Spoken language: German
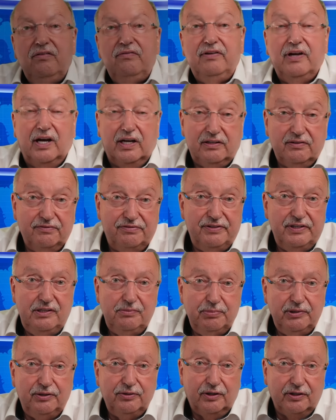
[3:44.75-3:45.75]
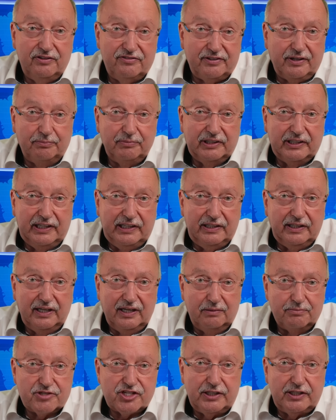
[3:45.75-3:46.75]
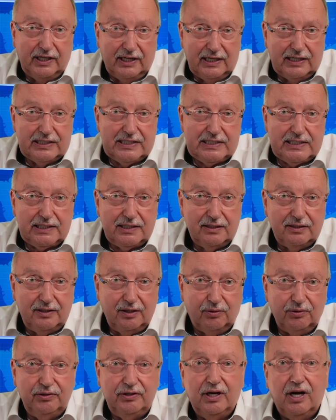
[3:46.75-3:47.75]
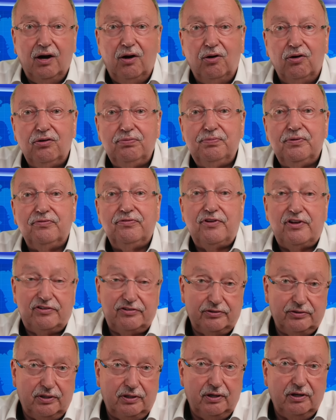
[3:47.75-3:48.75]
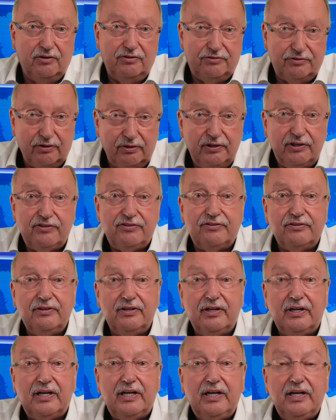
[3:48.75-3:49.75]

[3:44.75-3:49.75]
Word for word: Wir hatten viele bedeutsame Redner am Start, darunter auch Professor Sönnigsen.